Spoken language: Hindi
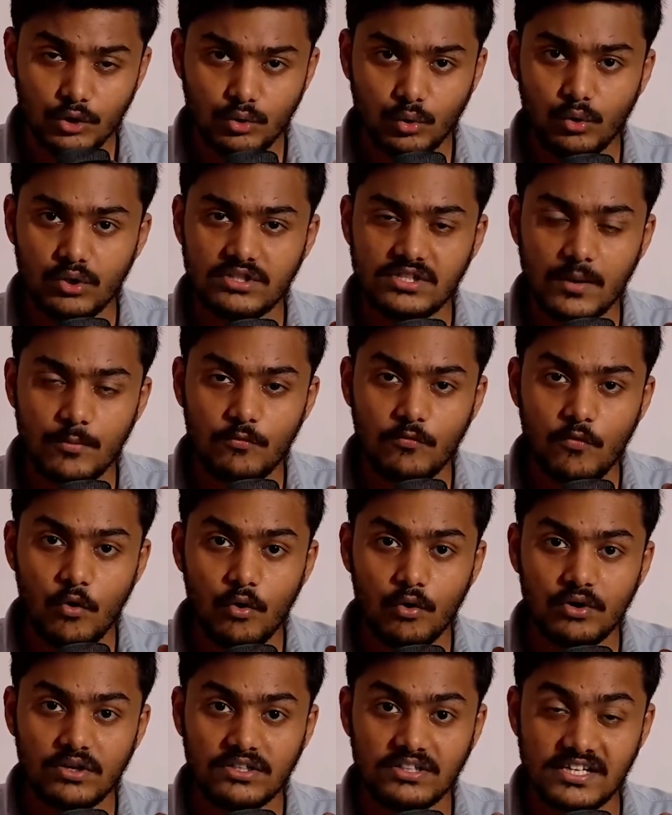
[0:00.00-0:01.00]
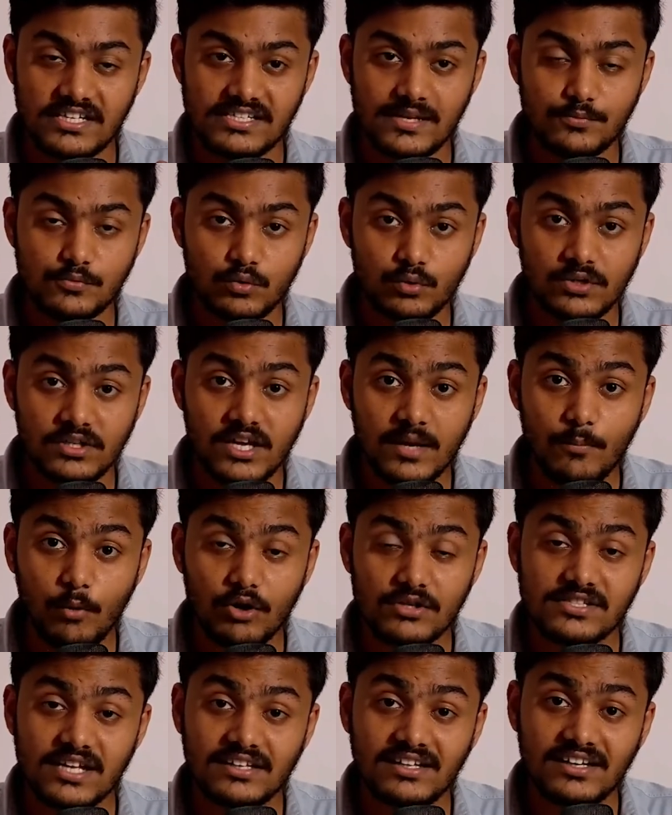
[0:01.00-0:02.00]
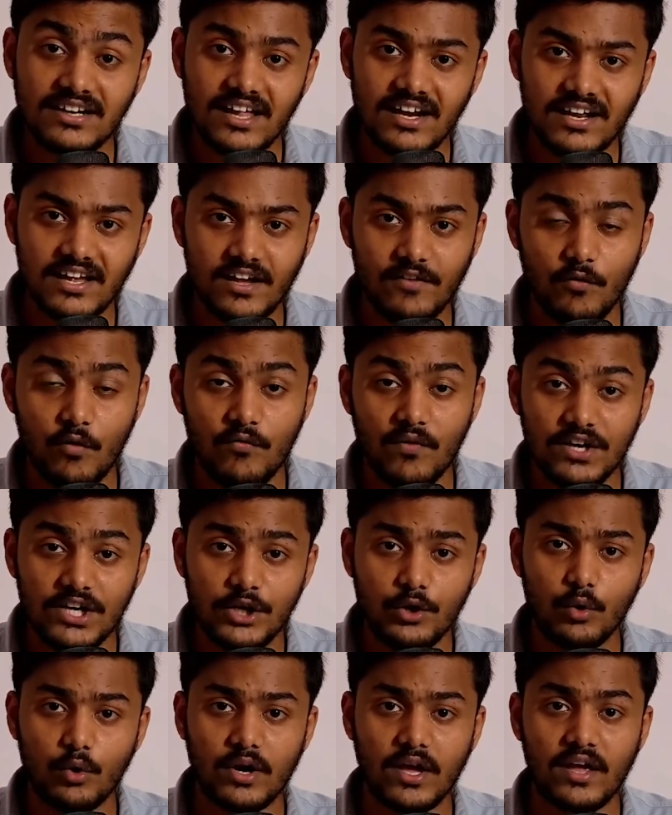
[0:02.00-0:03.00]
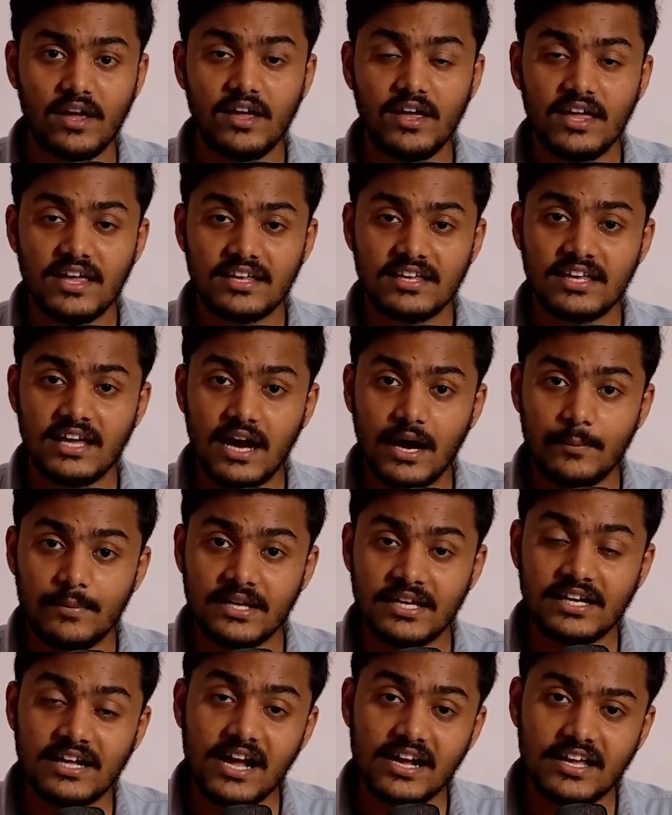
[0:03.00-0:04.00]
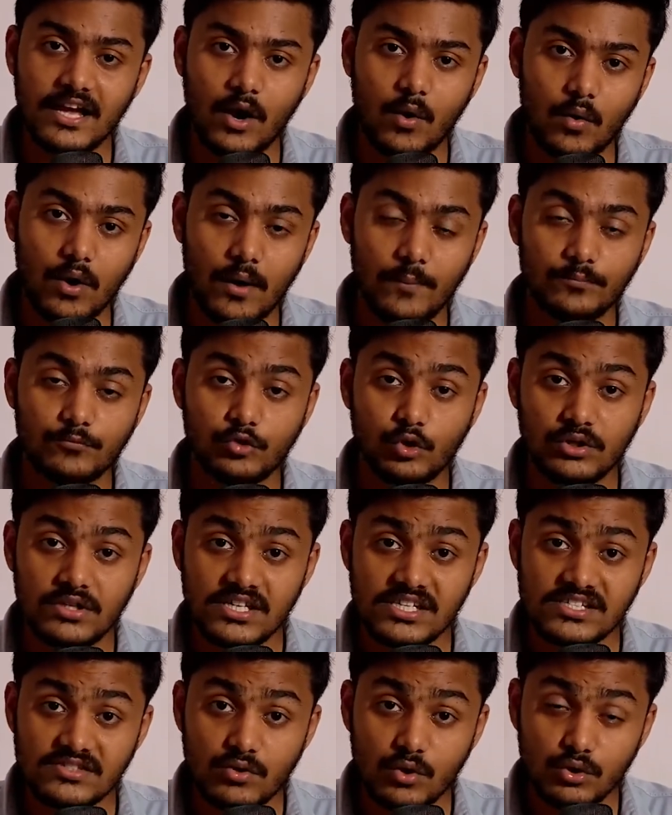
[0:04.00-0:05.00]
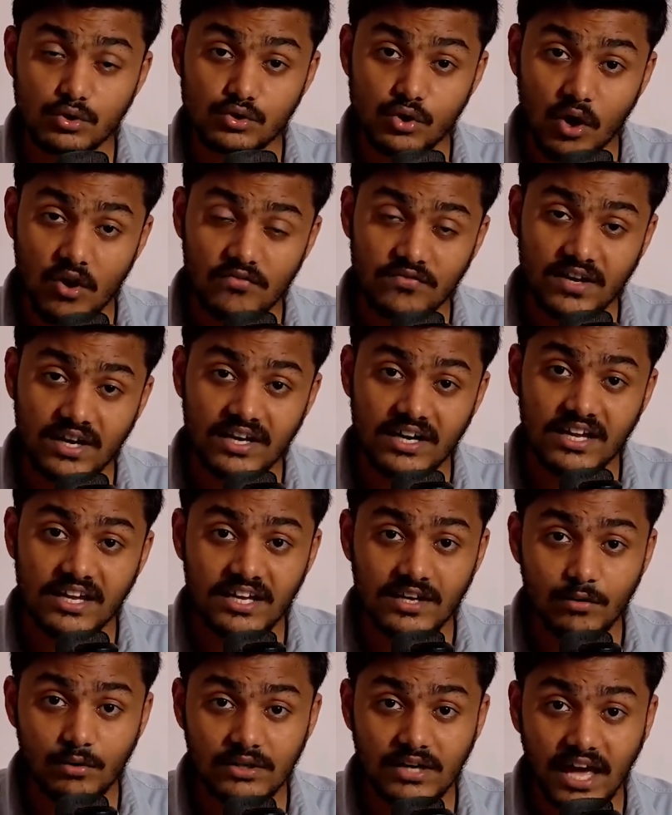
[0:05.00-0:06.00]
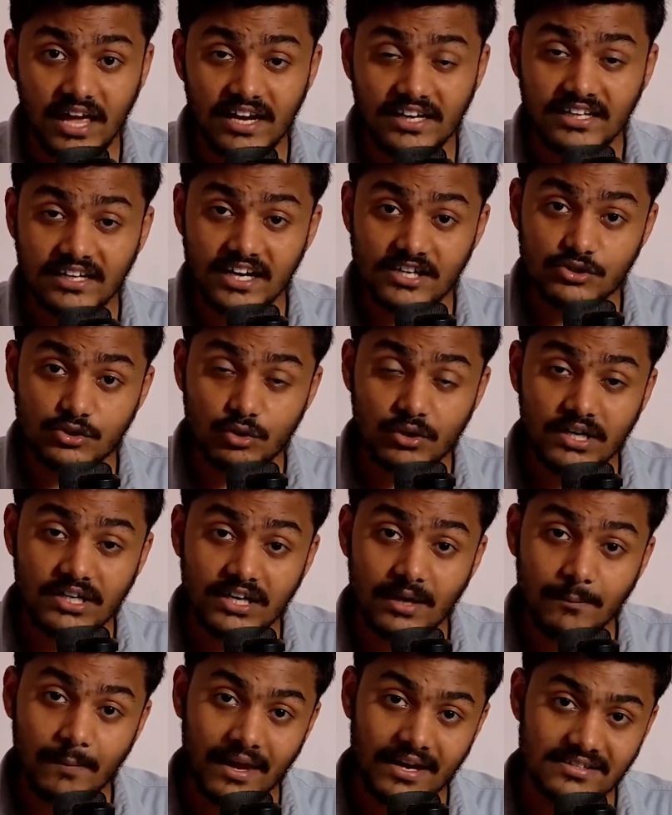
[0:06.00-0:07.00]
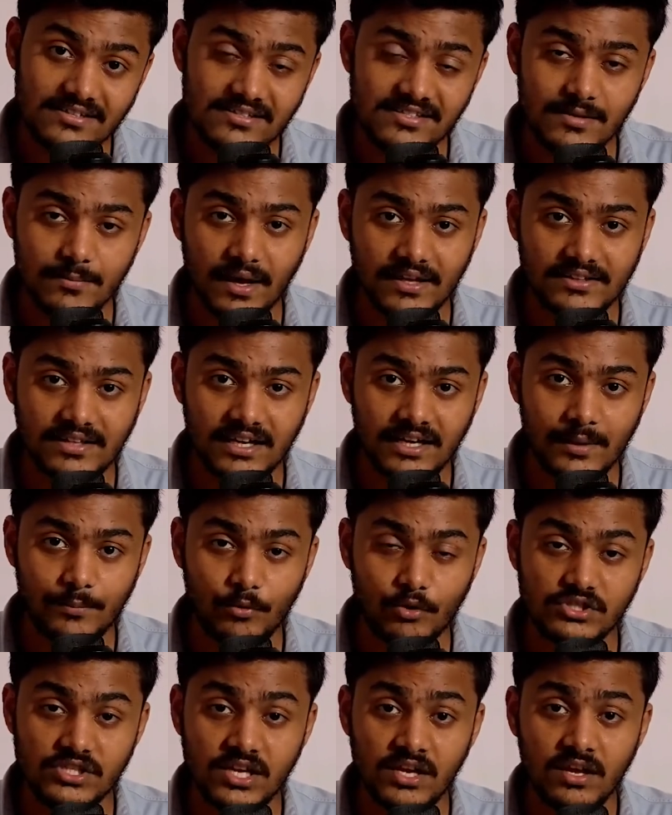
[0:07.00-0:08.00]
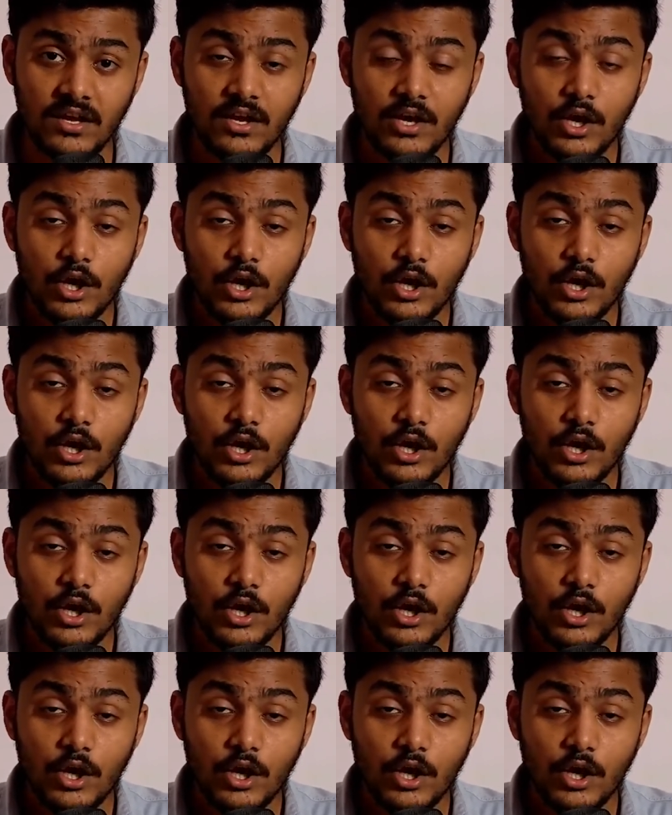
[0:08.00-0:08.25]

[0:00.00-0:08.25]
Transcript: तो जब वो ये सब सुन के बहुत ज़्यादा डर गए वो वरीड हो गए कि अब इनका क्या होगा तो इसको सॉल्व करने के लिए वो डायरेक्ट रेस्टोरेंट के मैनेजर से बात करने पहुँचे